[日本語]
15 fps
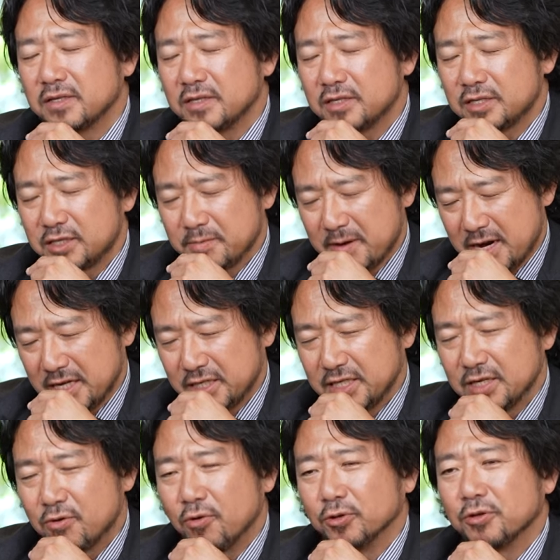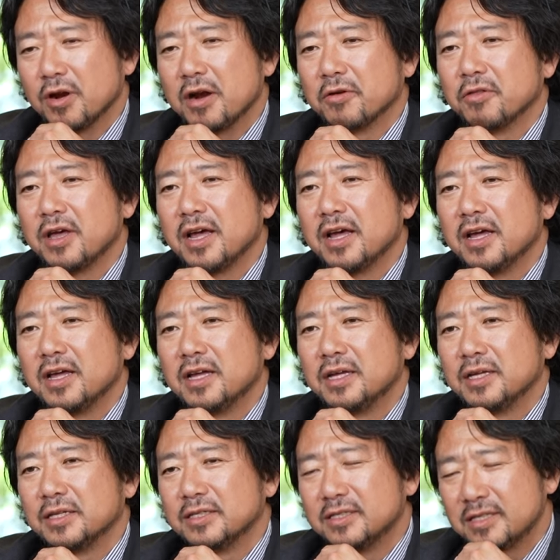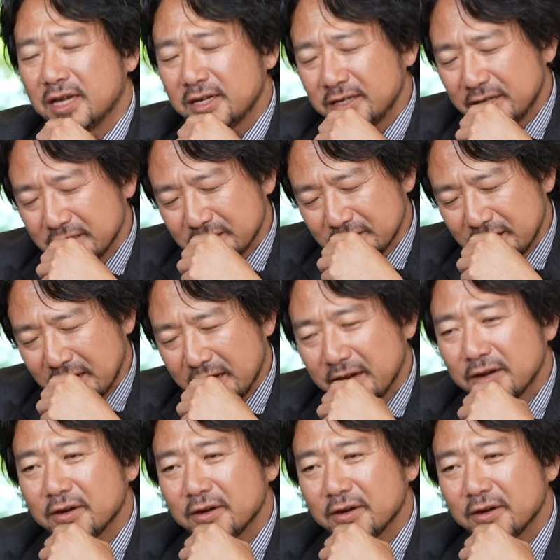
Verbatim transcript: 素晴らしいコートなので、是非ですね